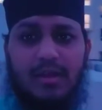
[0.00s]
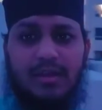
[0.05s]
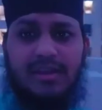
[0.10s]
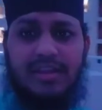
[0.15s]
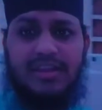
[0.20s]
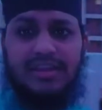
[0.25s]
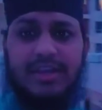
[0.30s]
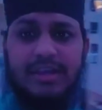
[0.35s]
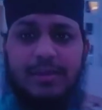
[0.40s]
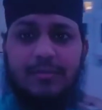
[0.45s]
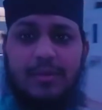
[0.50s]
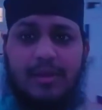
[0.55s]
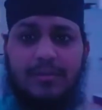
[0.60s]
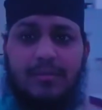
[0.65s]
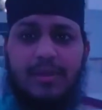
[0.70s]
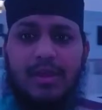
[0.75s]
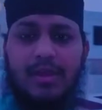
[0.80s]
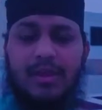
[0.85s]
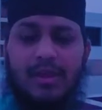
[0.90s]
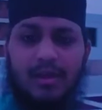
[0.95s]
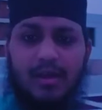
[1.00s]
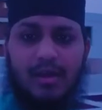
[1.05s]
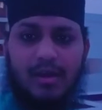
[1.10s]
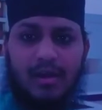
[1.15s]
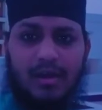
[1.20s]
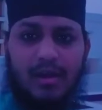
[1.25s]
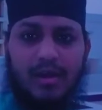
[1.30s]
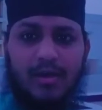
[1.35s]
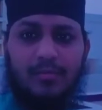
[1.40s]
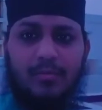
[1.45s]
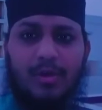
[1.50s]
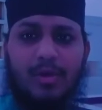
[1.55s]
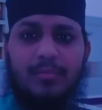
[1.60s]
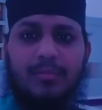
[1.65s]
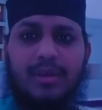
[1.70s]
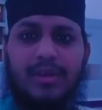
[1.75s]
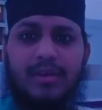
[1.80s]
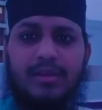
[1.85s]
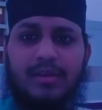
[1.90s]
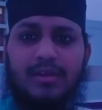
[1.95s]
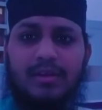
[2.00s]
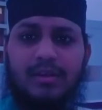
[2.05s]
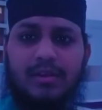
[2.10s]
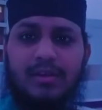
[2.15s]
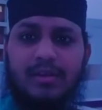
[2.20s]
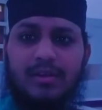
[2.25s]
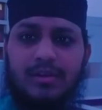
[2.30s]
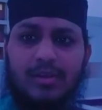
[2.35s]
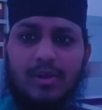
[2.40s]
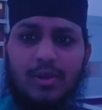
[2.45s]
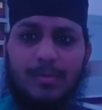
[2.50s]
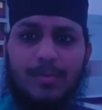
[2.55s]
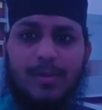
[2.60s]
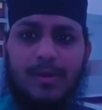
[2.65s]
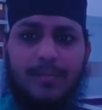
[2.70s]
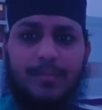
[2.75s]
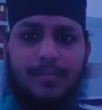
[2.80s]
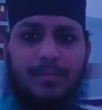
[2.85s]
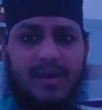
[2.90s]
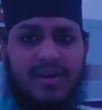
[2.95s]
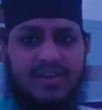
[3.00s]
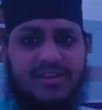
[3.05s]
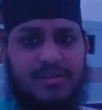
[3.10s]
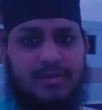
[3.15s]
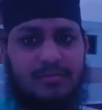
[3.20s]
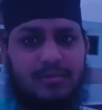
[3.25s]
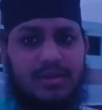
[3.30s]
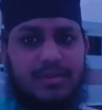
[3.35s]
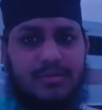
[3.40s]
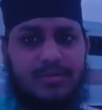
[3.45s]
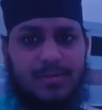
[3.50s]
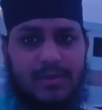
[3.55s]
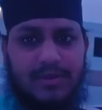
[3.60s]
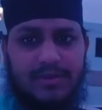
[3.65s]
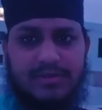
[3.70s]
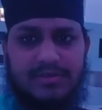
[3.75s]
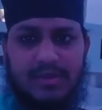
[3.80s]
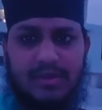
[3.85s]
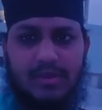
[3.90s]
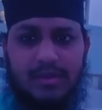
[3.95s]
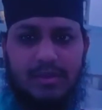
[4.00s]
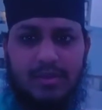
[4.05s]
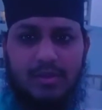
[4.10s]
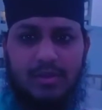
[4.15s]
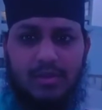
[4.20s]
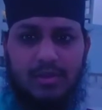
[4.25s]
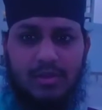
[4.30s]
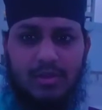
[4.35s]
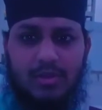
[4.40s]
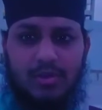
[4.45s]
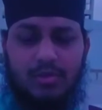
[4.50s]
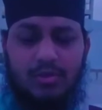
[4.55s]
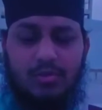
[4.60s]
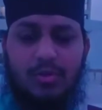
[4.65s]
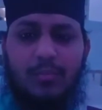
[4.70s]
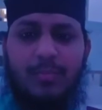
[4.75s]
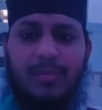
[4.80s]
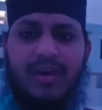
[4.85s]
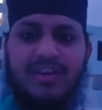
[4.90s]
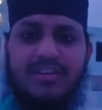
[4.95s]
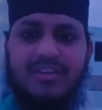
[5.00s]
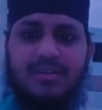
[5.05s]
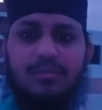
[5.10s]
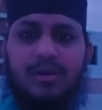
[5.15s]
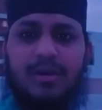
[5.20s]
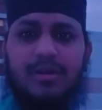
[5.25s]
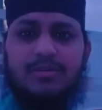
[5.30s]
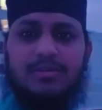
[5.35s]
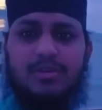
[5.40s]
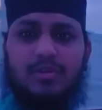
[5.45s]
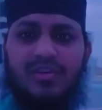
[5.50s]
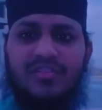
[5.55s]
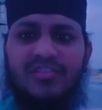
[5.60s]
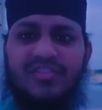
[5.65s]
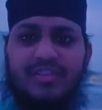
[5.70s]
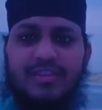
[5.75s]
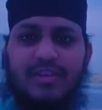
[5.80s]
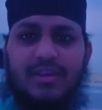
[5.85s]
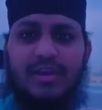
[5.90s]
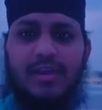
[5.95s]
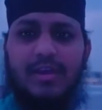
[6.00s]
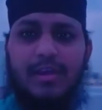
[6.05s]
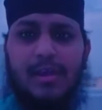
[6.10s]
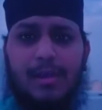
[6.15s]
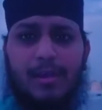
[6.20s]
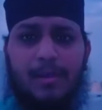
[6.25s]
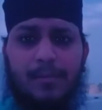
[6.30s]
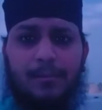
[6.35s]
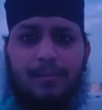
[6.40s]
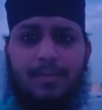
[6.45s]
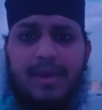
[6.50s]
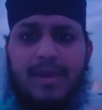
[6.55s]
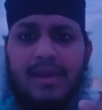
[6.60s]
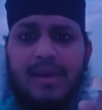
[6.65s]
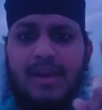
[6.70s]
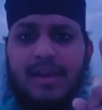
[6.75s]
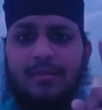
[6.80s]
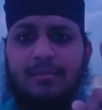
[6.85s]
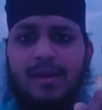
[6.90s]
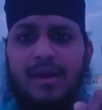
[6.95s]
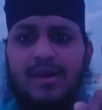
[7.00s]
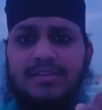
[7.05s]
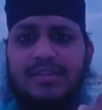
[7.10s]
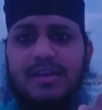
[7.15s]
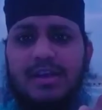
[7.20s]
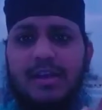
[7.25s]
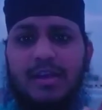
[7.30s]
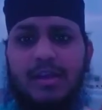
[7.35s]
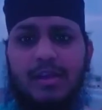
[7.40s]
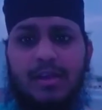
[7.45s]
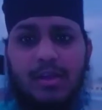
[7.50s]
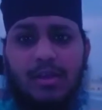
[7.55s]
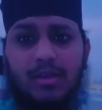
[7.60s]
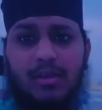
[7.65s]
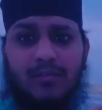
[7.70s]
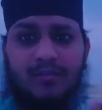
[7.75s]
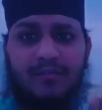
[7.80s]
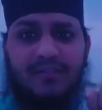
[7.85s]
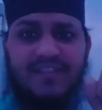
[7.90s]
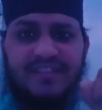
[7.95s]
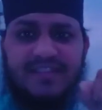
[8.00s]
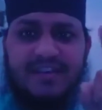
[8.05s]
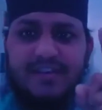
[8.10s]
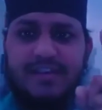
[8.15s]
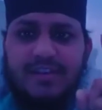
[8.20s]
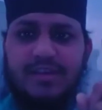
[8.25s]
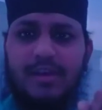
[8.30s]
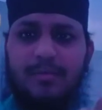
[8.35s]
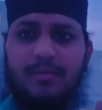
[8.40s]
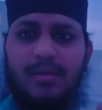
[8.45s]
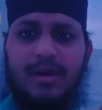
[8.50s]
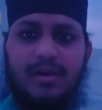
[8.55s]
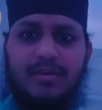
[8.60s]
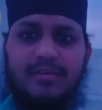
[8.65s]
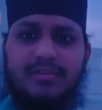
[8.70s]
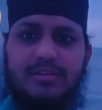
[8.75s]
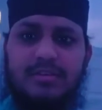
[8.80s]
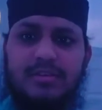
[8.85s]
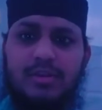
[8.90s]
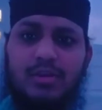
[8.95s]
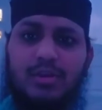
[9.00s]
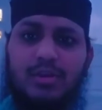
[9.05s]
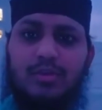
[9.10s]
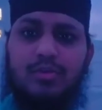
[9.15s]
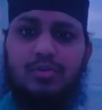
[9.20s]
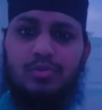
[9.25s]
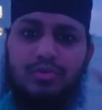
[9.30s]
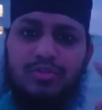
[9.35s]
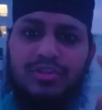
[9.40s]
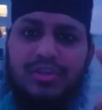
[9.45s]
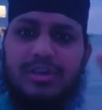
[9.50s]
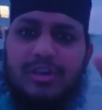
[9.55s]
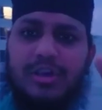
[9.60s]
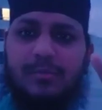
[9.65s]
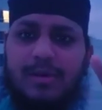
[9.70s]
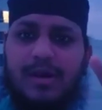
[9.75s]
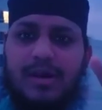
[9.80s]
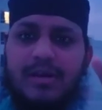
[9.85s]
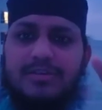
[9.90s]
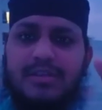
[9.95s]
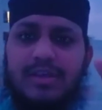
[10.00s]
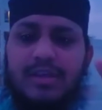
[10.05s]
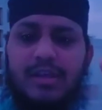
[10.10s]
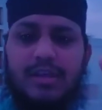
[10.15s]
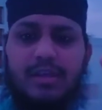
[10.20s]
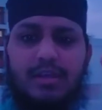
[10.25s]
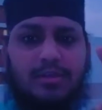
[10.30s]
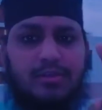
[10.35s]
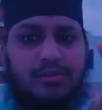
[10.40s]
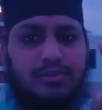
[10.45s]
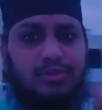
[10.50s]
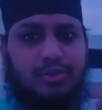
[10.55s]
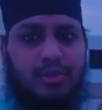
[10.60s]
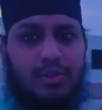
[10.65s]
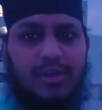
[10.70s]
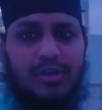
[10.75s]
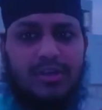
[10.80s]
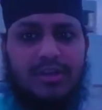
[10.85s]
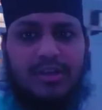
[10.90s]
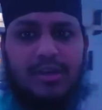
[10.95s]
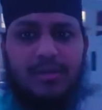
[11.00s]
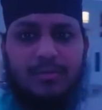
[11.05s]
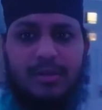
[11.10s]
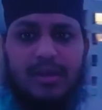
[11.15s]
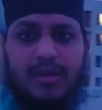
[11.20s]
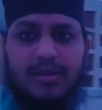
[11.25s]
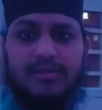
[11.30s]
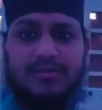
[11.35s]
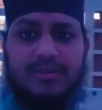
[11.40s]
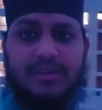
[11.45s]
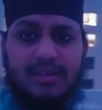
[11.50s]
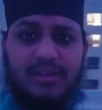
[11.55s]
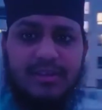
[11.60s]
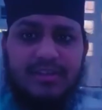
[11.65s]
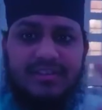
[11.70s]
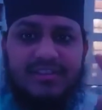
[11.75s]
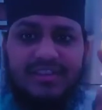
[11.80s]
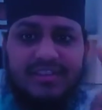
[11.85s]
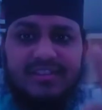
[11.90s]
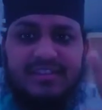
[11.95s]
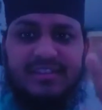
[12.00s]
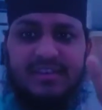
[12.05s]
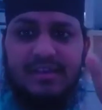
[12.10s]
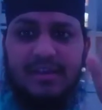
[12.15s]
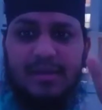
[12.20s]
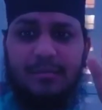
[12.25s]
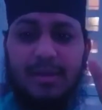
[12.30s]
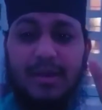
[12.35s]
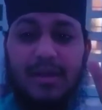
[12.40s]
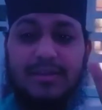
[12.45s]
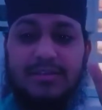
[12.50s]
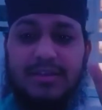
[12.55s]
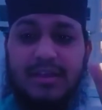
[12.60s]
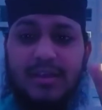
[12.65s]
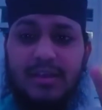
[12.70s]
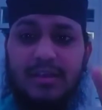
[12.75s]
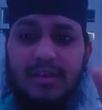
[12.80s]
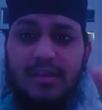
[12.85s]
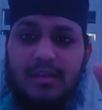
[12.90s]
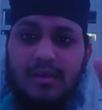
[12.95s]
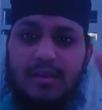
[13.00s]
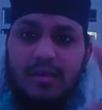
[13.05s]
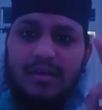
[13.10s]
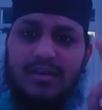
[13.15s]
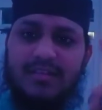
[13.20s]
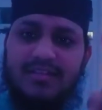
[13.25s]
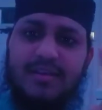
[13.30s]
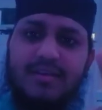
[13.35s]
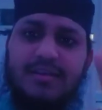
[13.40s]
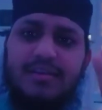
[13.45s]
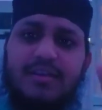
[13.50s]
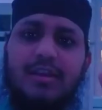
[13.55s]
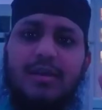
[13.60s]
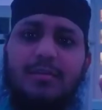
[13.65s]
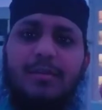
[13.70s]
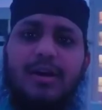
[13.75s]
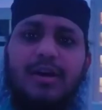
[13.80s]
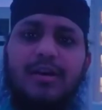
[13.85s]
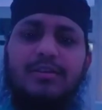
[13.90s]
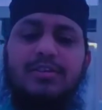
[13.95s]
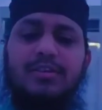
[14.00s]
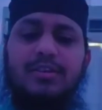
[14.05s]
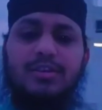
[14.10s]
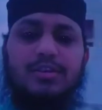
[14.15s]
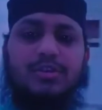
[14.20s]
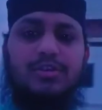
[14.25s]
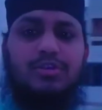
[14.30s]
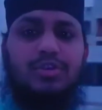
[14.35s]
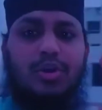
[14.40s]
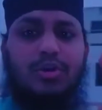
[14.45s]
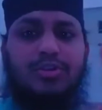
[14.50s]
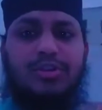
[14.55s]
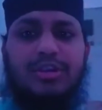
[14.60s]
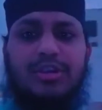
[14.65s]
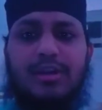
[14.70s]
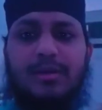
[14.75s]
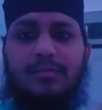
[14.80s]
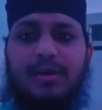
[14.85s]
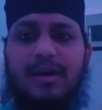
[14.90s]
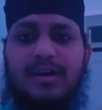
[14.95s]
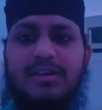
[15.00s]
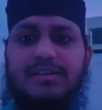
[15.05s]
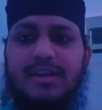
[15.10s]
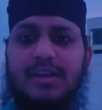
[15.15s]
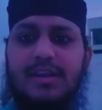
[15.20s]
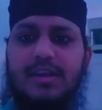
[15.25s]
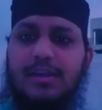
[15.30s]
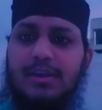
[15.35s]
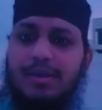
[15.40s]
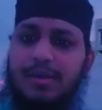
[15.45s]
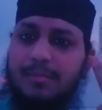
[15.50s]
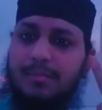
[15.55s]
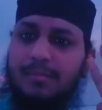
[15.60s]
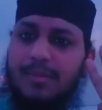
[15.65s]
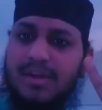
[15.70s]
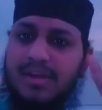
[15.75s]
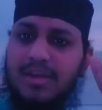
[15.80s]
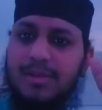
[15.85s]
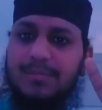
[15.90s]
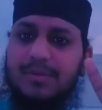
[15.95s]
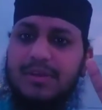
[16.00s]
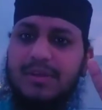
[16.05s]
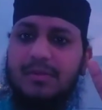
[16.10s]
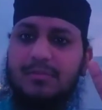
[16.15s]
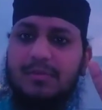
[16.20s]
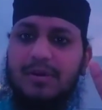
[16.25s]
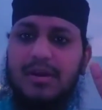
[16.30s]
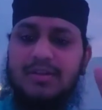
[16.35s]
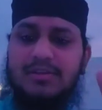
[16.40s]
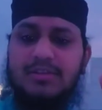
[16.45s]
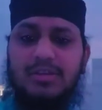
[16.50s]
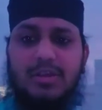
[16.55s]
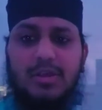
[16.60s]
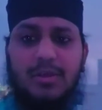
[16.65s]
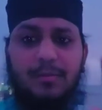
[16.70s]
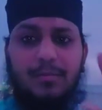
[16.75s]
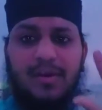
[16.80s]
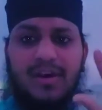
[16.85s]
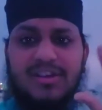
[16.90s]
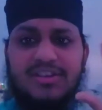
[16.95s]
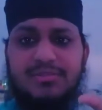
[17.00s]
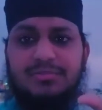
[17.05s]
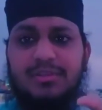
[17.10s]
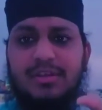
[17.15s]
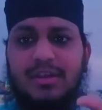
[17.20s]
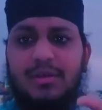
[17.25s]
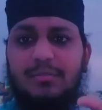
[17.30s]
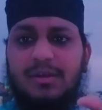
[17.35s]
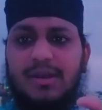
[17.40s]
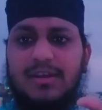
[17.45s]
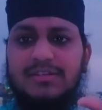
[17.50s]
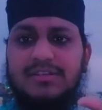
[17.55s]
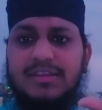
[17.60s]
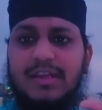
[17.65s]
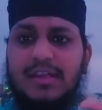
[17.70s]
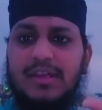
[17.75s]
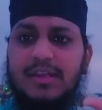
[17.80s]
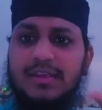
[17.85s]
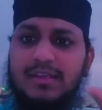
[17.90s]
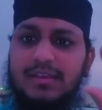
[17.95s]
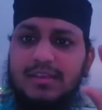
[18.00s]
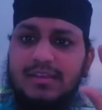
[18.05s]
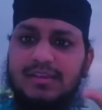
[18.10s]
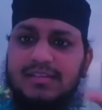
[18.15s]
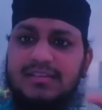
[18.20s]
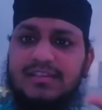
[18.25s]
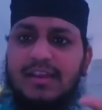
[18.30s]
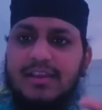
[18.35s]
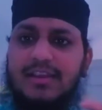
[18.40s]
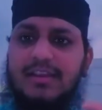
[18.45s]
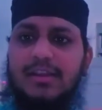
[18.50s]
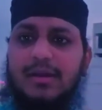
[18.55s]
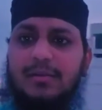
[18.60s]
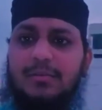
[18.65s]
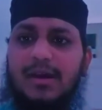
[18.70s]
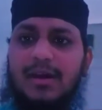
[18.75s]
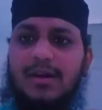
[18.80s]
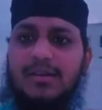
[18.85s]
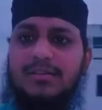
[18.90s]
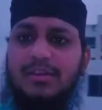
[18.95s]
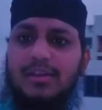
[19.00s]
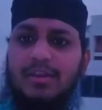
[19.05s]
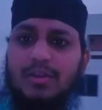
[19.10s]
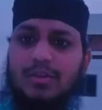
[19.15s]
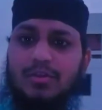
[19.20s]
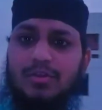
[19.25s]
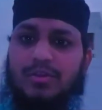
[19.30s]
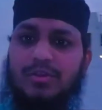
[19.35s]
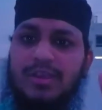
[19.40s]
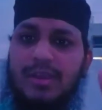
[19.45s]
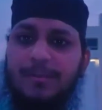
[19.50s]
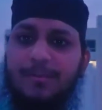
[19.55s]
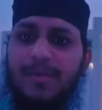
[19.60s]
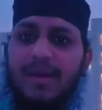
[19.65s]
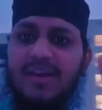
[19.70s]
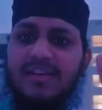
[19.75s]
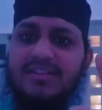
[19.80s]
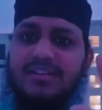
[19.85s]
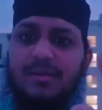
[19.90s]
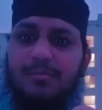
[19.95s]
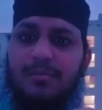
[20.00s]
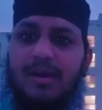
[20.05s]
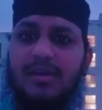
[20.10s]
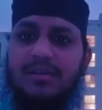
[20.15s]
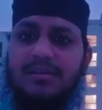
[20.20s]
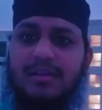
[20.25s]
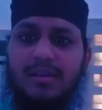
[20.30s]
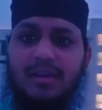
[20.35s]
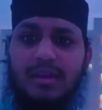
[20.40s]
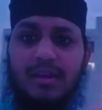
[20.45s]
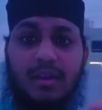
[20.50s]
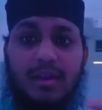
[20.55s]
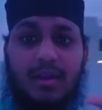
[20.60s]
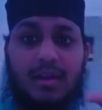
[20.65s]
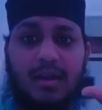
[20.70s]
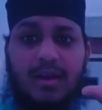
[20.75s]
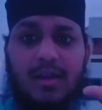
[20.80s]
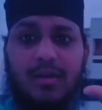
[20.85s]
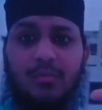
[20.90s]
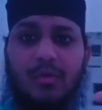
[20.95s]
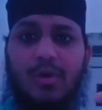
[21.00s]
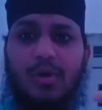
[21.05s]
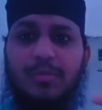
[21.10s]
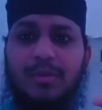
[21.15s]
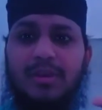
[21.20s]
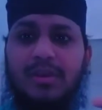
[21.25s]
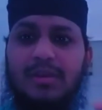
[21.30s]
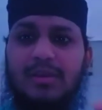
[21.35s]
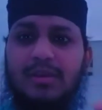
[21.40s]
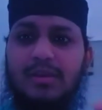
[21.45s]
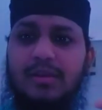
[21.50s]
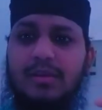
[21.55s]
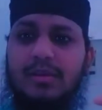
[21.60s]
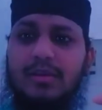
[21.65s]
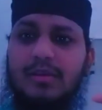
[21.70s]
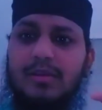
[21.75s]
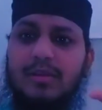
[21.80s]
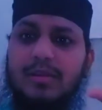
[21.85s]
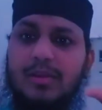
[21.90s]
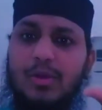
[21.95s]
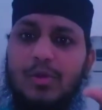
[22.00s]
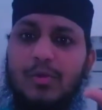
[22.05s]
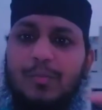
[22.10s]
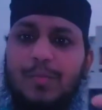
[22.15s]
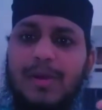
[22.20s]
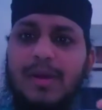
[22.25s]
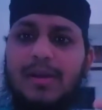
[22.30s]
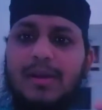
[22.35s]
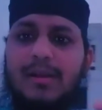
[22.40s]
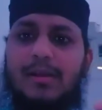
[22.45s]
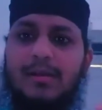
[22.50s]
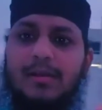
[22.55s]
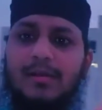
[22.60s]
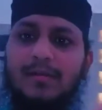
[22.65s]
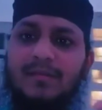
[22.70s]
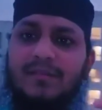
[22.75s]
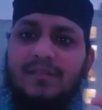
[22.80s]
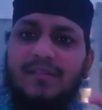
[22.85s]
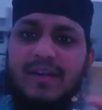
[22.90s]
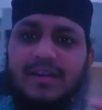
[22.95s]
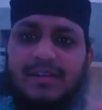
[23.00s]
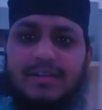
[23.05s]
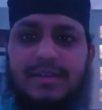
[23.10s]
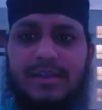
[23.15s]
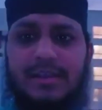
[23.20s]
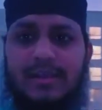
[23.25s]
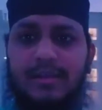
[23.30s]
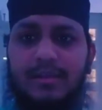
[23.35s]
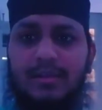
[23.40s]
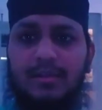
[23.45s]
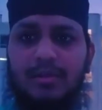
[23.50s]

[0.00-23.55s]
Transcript: कि दिन भर में हर मोमिन के ऊपर पांच नमाज फ़र्ज है तो वो पांच नमाज कौन सी है पहला नमाज है फ़जर की नमाज दूसरी नमाज है जौहर की नमाज तीसरी नमाज है असर की नमाज चौथी नमाज है मगरब की नमाज़ पाँचवीं नमाज है ईसा की नमाज तो ये पांच नमाज हर मोमिन के ऊपर फ़र्ज़ है